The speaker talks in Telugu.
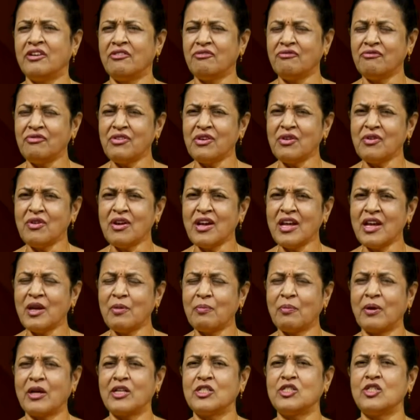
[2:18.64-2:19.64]
ఎవ్వరు లేని
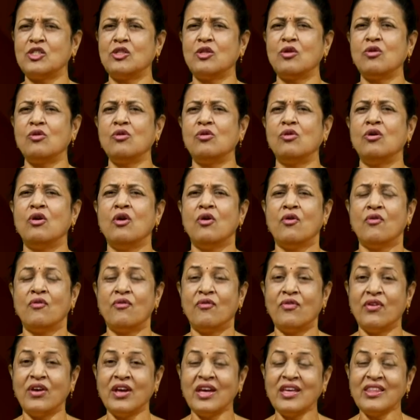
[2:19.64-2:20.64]
పరిస్థితిలో
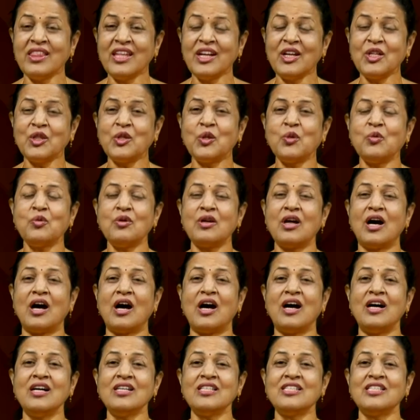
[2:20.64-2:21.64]
వేదనతో ఉన్న
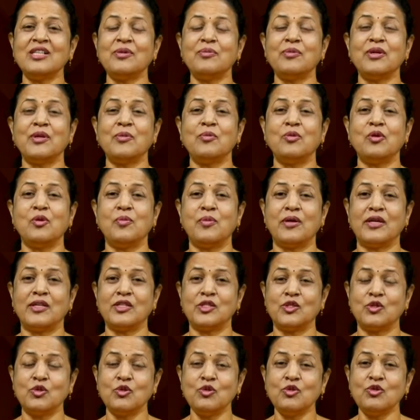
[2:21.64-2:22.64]
ఆ సమయంలో మనం
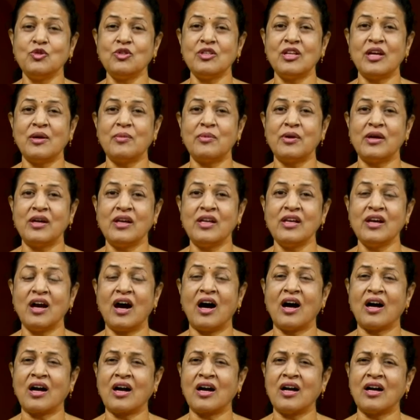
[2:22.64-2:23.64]
చూస్తున్నామండి
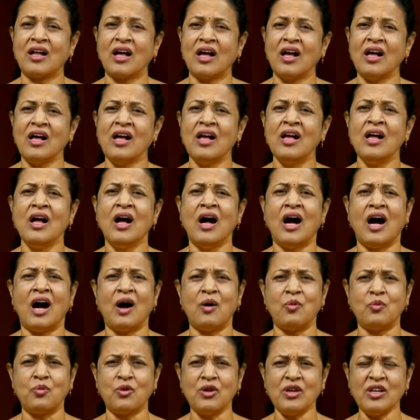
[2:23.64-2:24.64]
అక్కడ ఆ
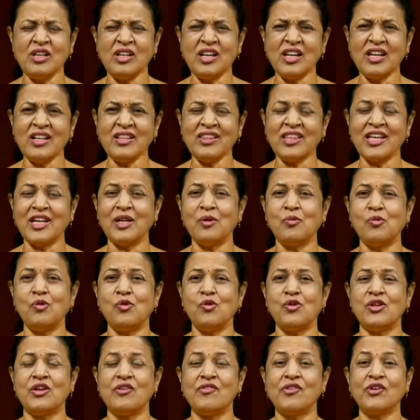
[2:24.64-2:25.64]

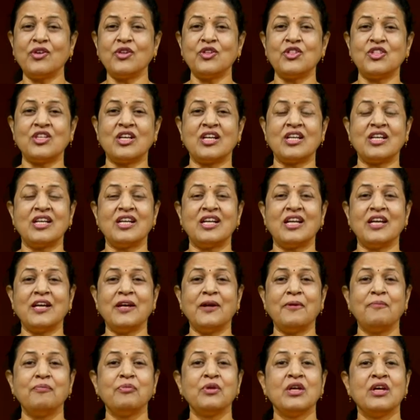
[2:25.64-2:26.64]
ఒంటరితనంలో ఎవరొచ్చారంటే
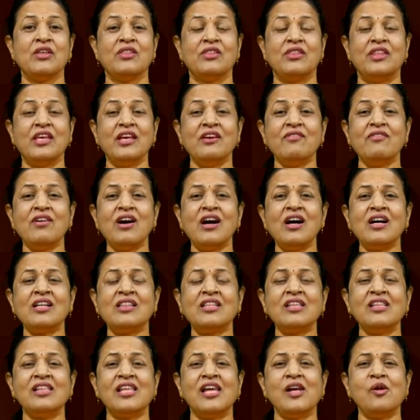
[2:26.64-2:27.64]

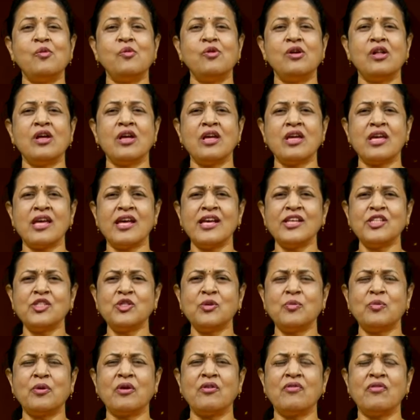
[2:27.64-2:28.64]
దేవాతి దేవుడే
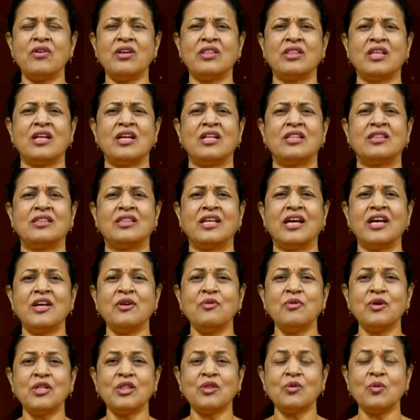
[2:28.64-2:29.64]
యేసుప్రవే తన
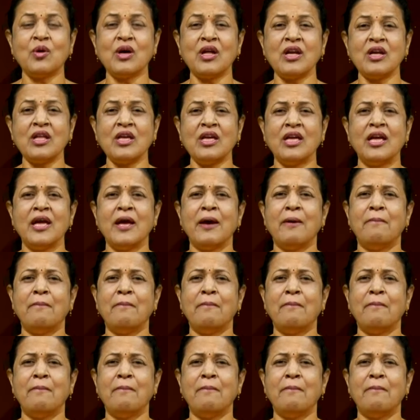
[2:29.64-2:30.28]
దైవత్వాన్ని